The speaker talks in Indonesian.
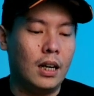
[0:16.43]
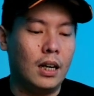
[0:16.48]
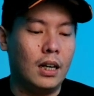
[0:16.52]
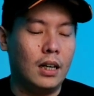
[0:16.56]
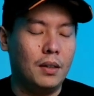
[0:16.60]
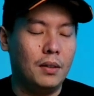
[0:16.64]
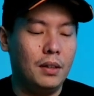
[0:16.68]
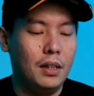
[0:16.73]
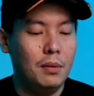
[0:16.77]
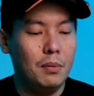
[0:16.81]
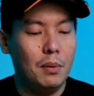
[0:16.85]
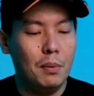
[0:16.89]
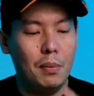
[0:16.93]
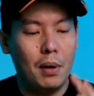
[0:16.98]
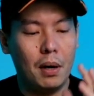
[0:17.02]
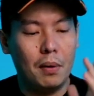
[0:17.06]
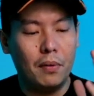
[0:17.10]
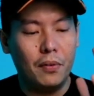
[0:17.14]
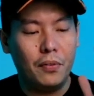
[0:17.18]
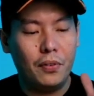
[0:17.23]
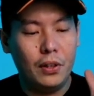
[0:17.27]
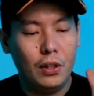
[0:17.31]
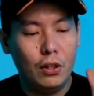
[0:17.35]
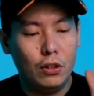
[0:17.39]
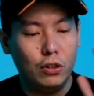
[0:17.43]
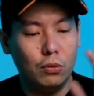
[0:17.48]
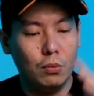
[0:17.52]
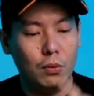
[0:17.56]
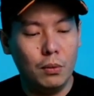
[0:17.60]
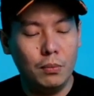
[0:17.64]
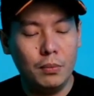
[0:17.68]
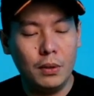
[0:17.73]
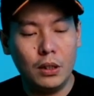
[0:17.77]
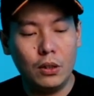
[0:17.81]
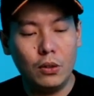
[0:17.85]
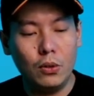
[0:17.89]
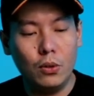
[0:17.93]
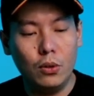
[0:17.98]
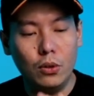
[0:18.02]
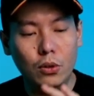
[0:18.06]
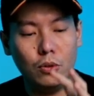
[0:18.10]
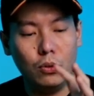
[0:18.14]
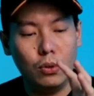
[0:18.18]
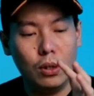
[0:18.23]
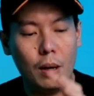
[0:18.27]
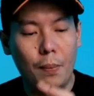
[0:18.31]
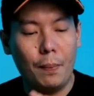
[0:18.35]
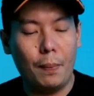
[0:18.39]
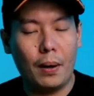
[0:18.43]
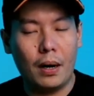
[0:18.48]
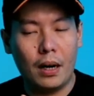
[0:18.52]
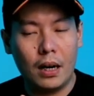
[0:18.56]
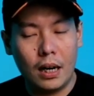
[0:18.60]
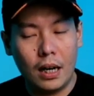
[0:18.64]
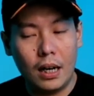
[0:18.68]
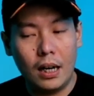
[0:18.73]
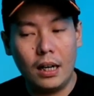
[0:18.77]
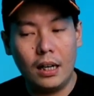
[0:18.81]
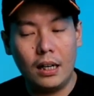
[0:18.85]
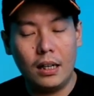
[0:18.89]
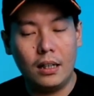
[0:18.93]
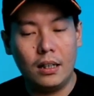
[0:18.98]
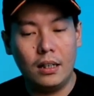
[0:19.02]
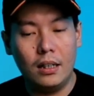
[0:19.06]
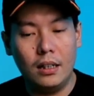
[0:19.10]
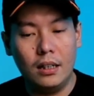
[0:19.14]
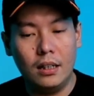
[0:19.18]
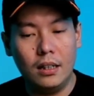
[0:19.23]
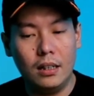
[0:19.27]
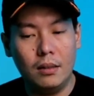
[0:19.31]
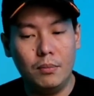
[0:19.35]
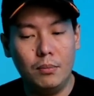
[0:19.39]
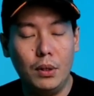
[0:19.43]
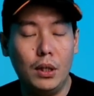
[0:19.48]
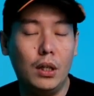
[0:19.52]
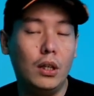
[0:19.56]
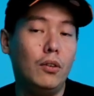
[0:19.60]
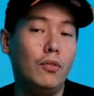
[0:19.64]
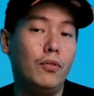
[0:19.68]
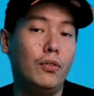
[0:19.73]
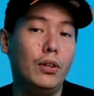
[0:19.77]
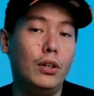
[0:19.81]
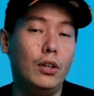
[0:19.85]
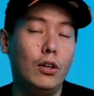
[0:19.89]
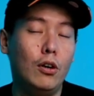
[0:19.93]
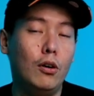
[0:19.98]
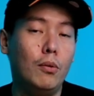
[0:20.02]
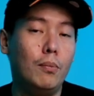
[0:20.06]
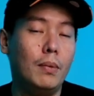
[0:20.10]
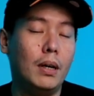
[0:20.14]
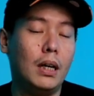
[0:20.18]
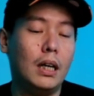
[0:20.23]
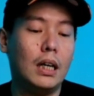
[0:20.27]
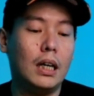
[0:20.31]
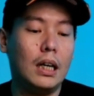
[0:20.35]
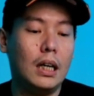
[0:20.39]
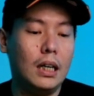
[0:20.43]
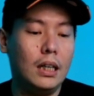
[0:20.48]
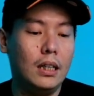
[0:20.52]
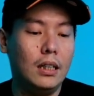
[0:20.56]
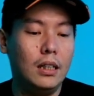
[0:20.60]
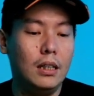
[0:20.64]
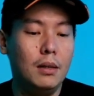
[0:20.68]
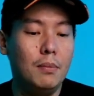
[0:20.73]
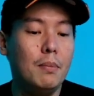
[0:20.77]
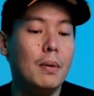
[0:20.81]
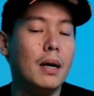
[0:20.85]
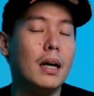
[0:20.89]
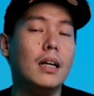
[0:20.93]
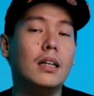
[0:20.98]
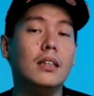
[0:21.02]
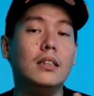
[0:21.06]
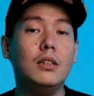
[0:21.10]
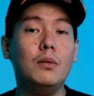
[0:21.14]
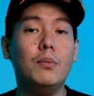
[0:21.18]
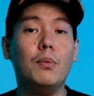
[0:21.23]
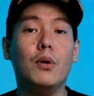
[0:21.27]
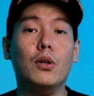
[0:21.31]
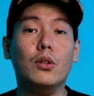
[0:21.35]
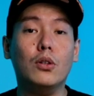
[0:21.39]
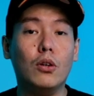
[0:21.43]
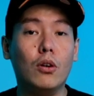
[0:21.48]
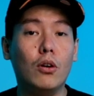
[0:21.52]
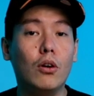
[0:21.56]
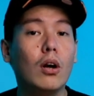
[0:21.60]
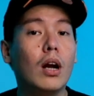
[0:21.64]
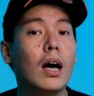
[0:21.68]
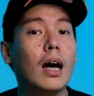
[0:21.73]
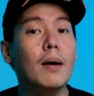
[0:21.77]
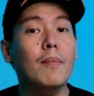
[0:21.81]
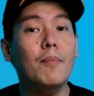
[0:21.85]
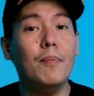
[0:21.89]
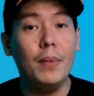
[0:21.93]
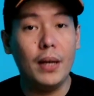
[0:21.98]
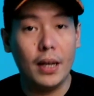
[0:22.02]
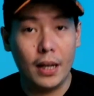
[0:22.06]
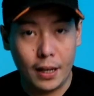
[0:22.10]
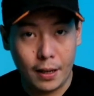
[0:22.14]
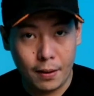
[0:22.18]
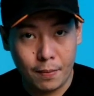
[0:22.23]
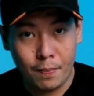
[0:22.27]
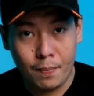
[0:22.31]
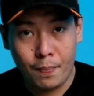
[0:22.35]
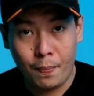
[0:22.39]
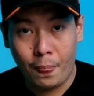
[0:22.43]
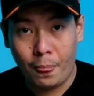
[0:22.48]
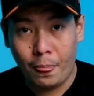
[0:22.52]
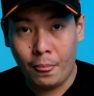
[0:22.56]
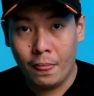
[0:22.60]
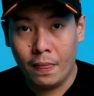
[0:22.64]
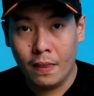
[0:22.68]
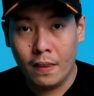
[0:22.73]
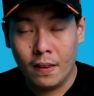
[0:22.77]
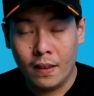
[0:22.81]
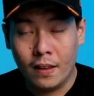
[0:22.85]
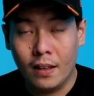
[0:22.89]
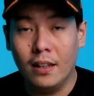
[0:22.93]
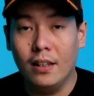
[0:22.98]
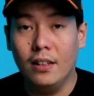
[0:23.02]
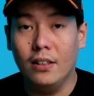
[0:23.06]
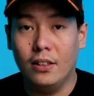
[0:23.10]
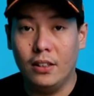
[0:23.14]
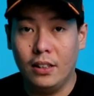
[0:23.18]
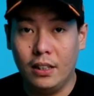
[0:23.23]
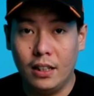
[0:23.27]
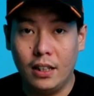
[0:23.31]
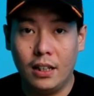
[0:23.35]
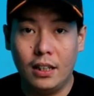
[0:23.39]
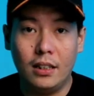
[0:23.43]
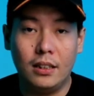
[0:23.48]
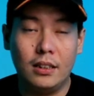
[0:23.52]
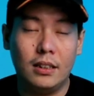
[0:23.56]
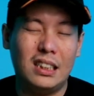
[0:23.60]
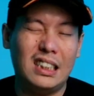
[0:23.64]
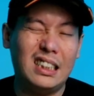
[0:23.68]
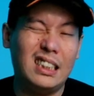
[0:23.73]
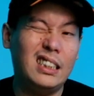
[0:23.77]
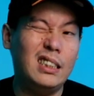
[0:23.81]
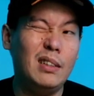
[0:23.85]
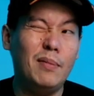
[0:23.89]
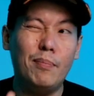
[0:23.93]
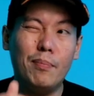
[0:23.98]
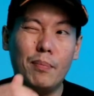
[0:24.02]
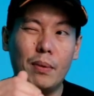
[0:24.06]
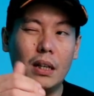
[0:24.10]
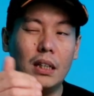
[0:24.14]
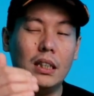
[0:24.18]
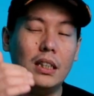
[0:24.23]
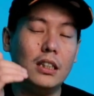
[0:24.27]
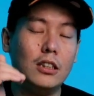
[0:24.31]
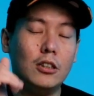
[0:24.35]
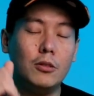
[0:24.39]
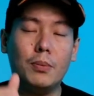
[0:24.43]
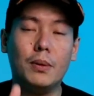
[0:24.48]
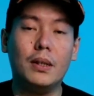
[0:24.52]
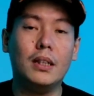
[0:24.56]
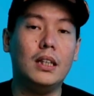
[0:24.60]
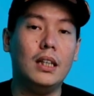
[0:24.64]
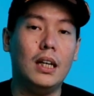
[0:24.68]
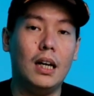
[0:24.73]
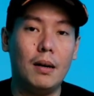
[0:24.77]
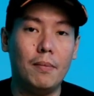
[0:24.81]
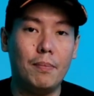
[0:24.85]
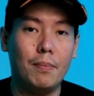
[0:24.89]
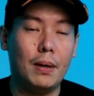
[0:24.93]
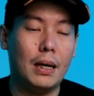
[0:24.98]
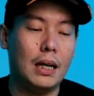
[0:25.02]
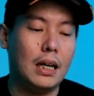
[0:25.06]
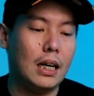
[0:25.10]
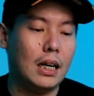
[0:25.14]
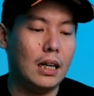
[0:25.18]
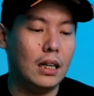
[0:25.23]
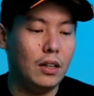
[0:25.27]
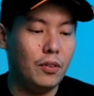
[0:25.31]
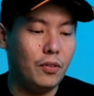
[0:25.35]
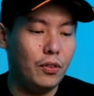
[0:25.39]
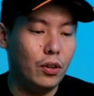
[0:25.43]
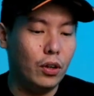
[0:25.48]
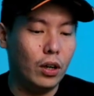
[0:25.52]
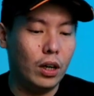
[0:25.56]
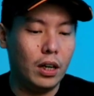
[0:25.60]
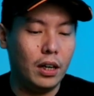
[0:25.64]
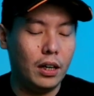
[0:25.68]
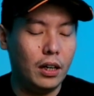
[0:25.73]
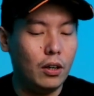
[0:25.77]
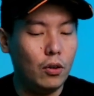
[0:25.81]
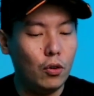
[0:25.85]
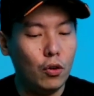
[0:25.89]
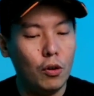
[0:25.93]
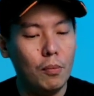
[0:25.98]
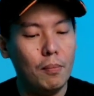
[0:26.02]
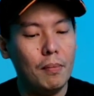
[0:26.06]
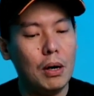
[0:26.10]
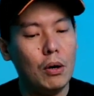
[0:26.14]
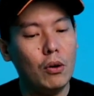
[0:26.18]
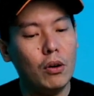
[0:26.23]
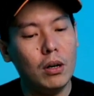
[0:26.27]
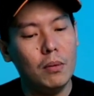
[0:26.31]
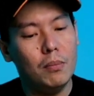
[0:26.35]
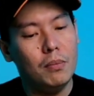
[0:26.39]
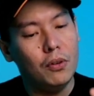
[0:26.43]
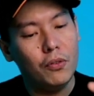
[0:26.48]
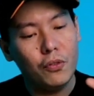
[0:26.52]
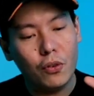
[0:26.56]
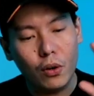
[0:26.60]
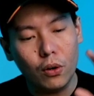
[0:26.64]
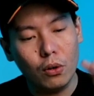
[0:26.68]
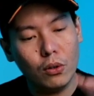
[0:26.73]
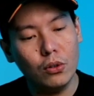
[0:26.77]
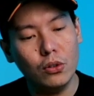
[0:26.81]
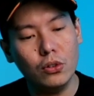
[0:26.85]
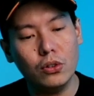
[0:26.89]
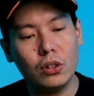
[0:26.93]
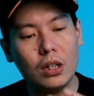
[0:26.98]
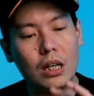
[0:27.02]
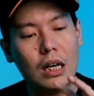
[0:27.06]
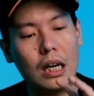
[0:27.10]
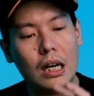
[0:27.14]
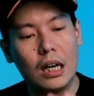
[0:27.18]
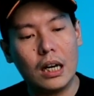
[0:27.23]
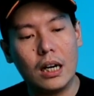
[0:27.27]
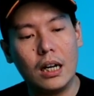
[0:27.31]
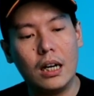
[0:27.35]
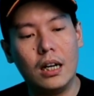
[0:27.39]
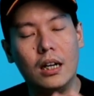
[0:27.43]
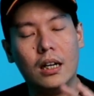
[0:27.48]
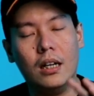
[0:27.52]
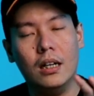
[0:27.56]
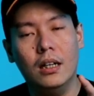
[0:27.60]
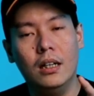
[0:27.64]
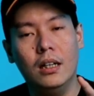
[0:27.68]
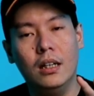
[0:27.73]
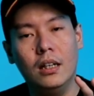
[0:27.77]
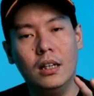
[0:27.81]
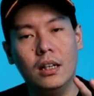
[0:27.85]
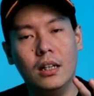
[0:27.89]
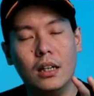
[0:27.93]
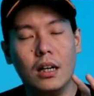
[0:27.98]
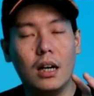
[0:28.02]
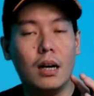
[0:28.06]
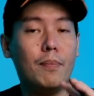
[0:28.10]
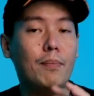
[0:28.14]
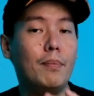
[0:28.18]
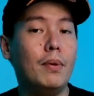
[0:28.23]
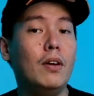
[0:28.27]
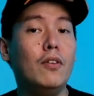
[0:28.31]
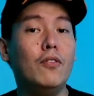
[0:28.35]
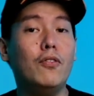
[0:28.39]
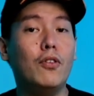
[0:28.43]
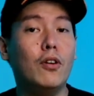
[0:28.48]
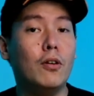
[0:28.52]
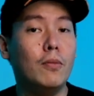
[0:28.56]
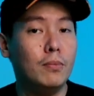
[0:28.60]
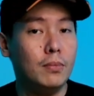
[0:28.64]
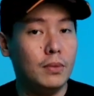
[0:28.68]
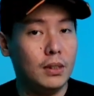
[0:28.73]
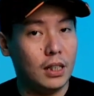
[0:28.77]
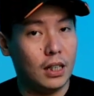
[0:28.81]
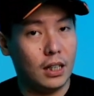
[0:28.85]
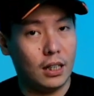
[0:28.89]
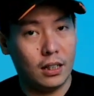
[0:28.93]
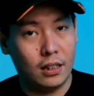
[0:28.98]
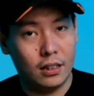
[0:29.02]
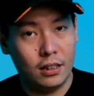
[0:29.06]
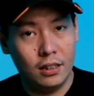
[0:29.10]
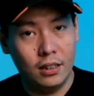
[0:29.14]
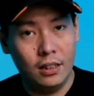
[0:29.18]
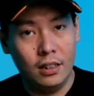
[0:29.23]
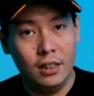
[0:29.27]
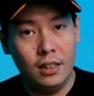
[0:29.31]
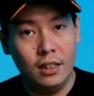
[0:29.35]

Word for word: Nah, di beberapa video sebelumnya itu gue sudah pernah uh, bikin video mengenai gimana sih protokol cupping gitu ya. Simpelnya seperti apa. Nah, di video kali ini gue mau lebih fokus ke arah cupping formnya